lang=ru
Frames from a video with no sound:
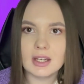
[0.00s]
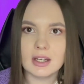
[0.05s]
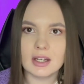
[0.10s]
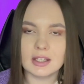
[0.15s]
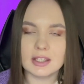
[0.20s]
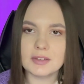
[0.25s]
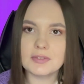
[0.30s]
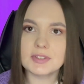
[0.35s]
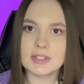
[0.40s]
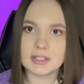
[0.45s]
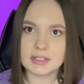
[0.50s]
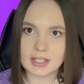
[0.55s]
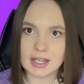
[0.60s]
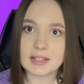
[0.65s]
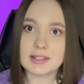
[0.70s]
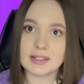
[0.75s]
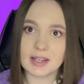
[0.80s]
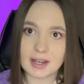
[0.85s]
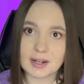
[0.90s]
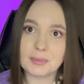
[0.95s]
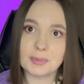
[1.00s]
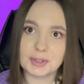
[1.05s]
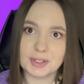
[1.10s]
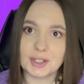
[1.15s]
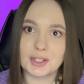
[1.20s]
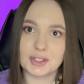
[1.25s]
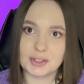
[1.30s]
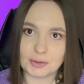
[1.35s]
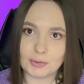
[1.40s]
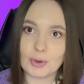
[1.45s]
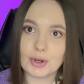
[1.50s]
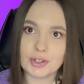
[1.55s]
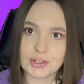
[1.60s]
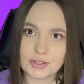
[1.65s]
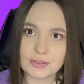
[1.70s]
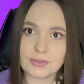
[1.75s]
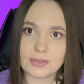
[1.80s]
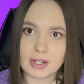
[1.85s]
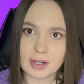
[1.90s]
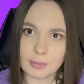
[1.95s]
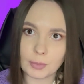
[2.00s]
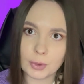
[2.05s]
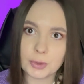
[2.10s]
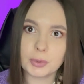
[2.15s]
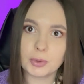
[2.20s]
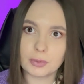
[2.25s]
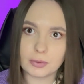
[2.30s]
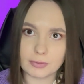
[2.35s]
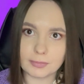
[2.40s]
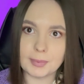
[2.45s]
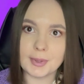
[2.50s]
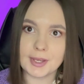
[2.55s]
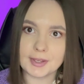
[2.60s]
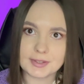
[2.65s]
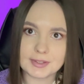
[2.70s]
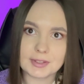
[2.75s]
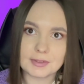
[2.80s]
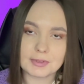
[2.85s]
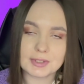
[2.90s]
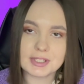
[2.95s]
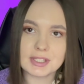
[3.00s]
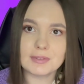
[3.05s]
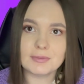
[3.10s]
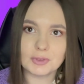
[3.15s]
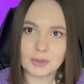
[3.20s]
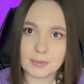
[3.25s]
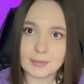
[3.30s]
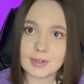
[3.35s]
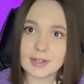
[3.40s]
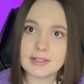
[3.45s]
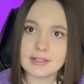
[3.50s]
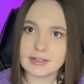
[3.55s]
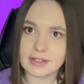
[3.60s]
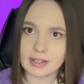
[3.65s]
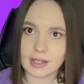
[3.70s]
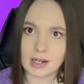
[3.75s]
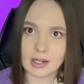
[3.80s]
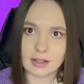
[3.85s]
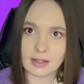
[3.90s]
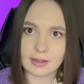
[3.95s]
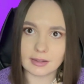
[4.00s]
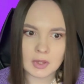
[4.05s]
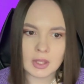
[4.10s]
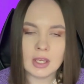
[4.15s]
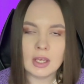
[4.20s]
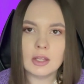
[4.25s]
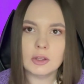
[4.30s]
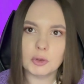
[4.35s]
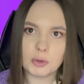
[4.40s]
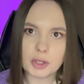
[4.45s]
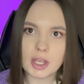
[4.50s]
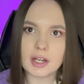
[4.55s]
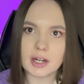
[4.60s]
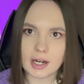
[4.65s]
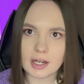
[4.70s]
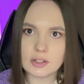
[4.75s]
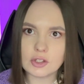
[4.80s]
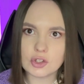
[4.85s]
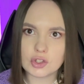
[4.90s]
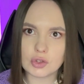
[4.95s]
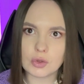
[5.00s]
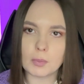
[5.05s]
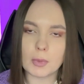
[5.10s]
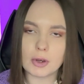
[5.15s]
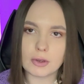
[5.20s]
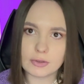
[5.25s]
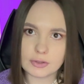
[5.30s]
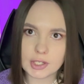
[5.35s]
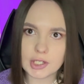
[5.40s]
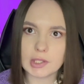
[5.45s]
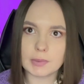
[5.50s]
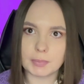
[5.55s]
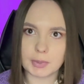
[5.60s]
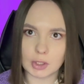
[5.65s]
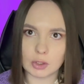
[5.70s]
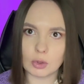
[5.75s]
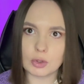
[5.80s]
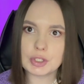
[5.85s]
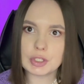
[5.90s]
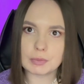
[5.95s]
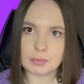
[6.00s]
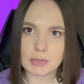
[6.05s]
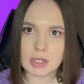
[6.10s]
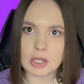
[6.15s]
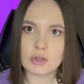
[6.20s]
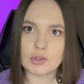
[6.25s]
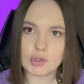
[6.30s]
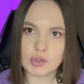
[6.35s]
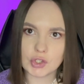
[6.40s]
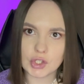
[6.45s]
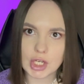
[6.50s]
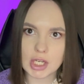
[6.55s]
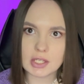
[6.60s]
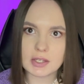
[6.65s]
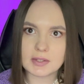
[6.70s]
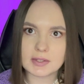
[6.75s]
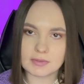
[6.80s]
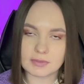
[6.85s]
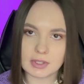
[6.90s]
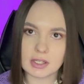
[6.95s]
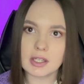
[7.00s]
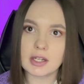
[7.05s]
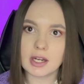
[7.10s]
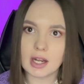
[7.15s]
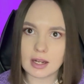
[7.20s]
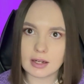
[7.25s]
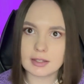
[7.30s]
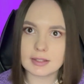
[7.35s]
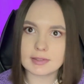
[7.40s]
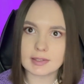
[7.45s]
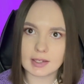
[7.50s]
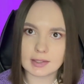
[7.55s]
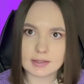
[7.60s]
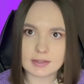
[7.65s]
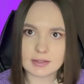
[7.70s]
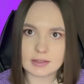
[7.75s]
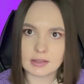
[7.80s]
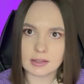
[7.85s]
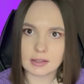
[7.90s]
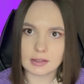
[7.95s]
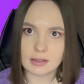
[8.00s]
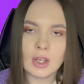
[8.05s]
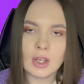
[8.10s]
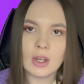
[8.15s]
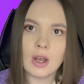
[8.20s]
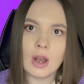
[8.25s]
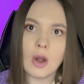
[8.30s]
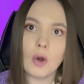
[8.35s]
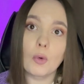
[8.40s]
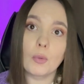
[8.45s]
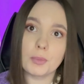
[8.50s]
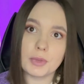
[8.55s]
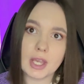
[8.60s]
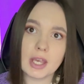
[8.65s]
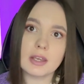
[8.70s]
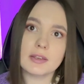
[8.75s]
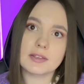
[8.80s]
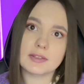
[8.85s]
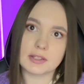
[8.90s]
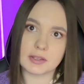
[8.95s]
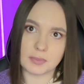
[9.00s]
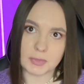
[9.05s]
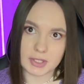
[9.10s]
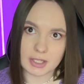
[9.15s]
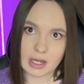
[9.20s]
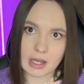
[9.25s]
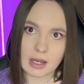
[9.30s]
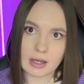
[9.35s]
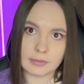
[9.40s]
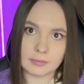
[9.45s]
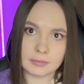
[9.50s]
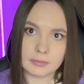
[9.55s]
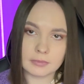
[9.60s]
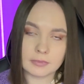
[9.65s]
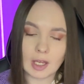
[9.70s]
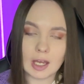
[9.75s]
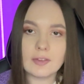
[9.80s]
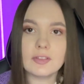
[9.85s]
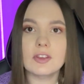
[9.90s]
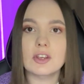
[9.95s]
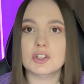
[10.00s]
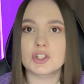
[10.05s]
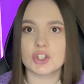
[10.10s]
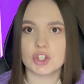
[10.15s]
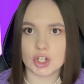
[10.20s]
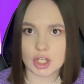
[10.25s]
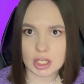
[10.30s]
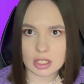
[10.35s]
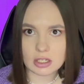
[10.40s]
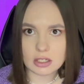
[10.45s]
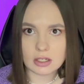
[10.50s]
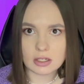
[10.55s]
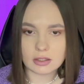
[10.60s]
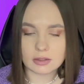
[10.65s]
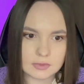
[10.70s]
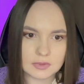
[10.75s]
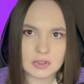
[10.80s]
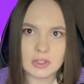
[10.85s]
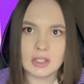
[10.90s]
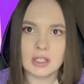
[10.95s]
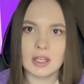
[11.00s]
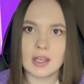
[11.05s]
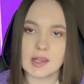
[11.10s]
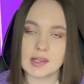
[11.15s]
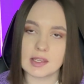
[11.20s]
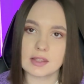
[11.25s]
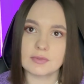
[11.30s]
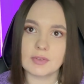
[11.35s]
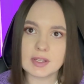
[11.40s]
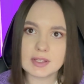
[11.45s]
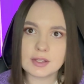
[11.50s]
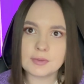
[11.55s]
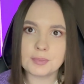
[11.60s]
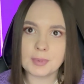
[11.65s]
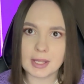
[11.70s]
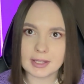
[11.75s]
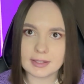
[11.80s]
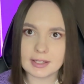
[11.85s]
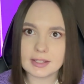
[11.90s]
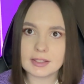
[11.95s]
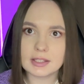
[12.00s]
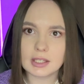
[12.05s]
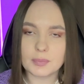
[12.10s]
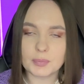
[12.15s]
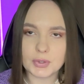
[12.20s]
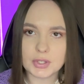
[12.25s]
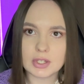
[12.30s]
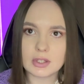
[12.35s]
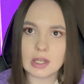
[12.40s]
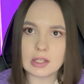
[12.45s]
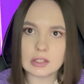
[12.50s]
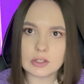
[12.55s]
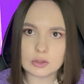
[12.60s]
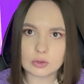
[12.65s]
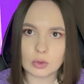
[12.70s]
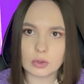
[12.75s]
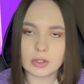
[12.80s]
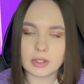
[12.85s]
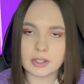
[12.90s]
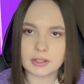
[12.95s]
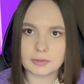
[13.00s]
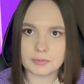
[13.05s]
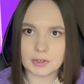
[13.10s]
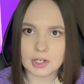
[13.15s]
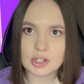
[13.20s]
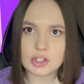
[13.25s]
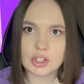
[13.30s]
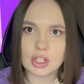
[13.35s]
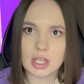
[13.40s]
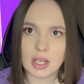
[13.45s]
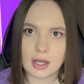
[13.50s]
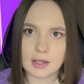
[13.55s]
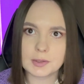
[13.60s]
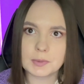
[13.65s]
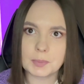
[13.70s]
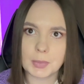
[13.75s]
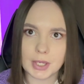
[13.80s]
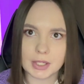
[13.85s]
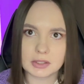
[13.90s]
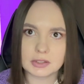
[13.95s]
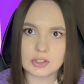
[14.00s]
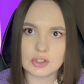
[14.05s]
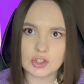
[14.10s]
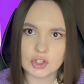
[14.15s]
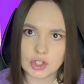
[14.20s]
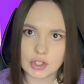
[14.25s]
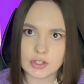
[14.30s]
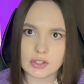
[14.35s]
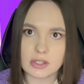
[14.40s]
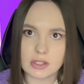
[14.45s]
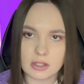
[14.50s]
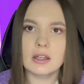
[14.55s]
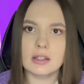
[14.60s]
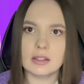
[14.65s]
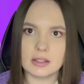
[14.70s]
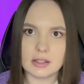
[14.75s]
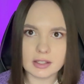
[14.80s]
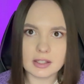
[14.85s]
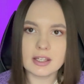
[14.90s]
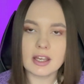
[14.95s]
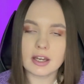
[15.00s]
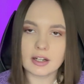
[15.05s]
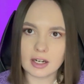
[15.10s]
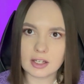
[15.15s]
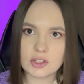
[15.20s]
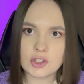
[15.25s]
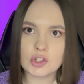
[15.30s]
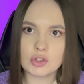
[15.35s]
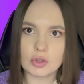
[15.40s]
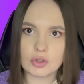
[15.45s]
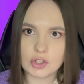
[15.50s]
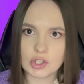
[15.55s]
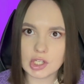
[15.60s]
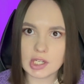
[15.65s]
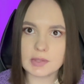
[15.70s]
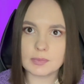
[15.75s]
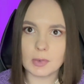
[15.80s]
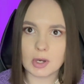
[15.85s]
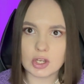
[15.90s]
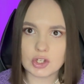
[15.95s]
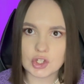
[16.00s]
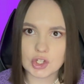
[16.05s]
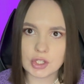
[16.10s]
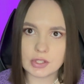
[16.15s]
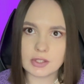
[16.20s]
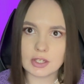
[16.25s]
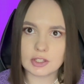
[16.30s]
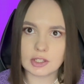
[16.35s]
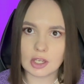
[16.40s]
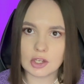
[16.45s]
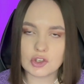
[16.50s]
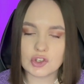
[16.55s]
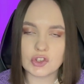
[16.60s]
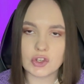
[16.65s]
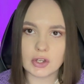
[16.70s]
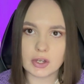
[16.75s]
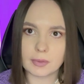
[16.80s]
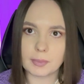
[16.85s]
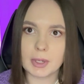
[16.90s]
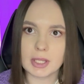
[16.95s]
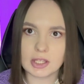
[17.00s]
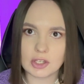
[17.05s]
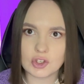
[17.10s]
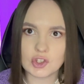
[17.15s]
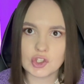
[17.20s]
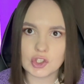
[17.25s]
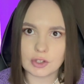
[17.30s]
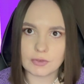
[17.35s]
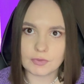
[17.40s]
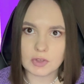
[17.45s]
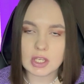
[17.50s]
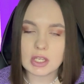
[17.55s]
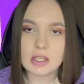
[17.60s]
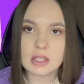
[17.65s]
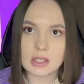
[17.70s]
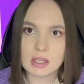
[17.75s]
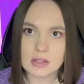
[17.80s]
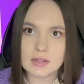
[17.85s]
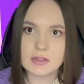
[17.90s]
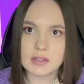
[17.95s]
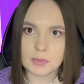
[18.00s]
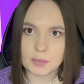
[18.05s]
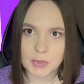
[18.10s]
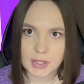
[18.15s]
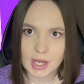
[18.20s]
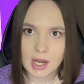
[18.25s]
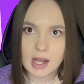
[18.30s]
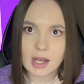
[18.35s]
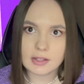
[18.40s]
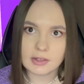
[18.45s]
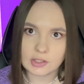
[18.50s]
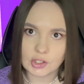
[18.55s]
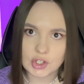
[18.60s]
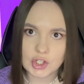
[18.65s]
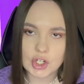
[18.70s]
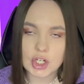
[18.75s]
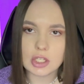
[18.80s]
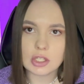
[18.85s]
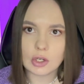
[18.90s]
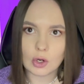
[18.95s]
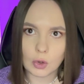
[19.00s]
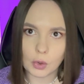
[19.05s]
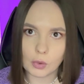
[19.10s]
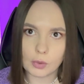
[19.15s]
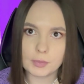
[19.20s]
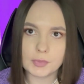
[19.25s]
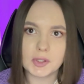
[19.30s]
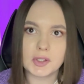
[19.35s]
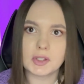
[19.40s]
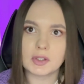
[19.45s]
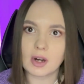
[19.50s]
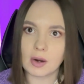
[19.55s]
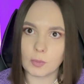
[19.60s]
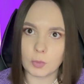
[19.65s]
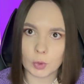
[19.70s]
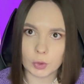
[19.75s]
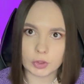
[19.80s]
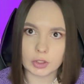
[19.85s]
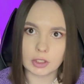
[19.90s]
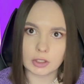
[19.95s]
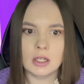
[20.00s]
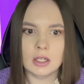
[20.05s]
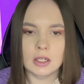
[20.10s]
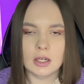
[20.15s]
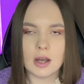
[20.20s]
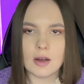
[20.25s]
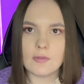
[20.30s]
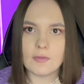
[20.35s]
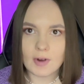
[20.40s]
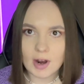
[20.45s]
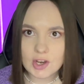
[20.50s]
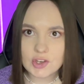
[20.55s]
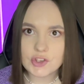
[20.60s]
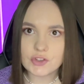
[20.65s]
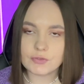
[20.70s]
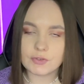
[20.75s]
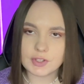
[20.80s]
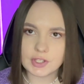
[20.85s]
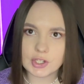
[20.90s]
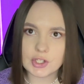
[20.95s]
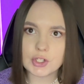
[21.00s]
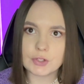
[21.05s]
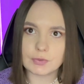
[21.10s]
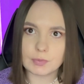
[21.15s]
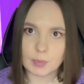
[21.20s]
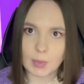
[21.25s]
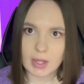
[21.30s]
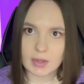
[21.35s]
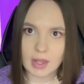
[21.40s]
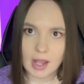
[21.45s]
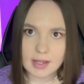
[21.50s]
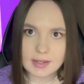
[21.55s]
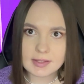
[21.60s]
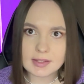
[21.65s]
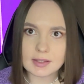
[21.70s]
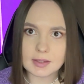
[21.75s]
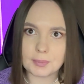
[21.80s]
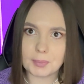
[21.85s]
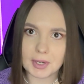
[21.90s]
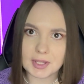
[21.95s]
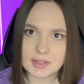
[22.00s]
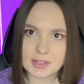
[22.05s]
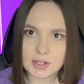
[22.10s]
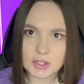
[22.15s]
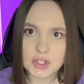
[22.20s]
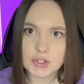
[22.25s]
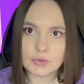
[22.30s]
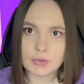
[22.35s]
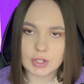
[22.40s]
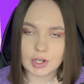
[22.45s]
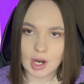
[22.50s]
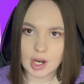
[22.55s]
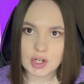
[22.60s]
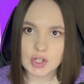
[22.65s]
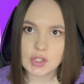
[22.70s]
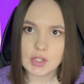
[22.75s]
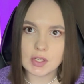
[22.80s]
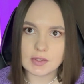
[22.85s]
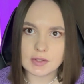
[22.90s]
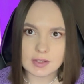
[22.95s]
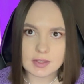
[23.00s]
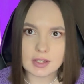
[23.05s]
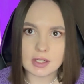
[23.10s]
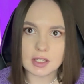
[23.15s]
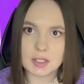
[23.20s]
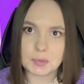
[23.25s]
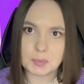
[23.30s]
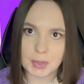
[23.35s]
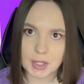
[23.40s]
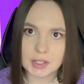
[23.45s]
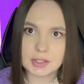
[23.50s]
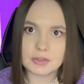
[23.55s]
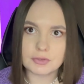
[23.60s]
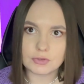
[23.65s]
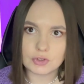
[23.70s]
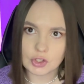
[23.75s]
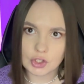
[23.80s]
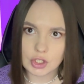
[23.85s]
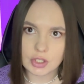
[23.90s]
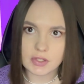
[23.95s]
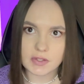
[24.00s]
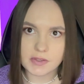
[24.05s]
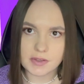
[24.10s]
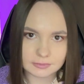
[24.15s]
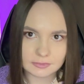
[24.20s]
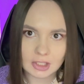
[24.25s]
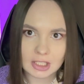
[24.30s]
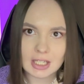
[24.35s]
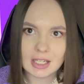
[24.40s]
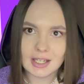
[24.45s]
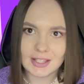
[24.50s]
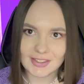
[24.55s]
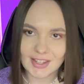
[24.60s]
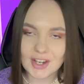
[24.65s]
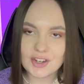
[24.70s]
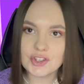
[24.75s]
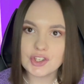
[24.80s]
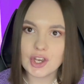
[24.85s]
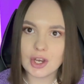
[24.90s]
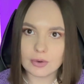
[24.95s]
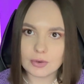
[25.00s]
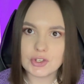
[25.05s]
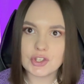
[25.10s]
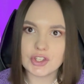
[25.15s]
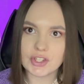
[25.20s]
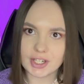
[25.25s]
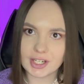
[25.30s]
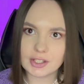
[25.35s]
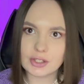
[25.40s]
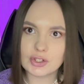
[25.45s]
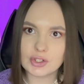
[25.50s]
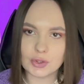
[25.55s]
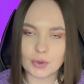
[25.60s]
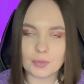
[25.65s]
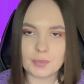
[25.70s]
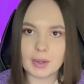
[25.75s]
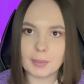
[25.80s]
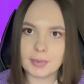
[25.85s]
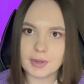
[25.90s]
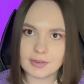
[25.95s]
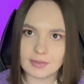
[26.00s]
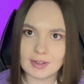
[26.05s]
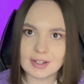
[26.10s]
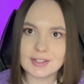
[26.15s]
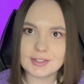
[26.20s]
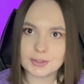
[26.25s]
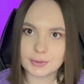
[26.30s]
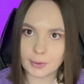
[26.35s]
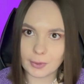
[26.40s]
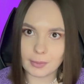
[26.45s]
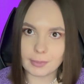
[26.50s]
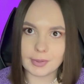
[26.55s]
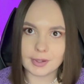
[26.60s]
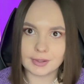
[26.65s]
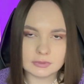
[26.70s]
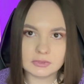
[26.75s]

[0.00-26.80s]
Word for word: Не всегда заработок и творчество работают вместе, в основном раздельно. Но я рада, что мое дело приносит мне ощущение своей реализации. У меня есть семья, отношения. За 25 лет я поняла, насколько это важные аспекты жизни. И я рада, что сейчас моя жизнь достаточно гармоничная, в ней есть семья, отношения, хобби и работа. Важно выдерживать баланс и поддерживать каждый из этих аспектов жизни. Также я очень рада, что у меня появились хобби.